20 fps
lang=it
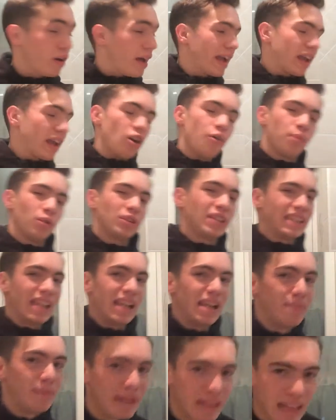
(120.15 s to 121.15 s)
è che non potete
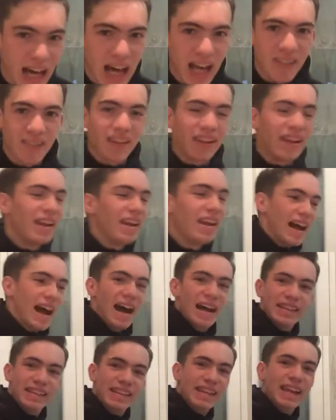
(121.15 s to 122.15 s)
limitarvi
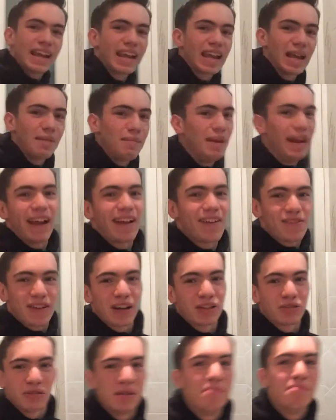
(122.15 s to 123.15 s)
a dire che Milan ha
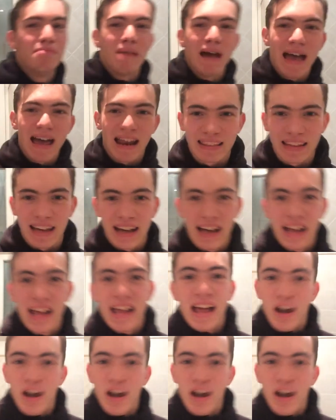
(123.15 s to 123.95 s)
giocato di merda.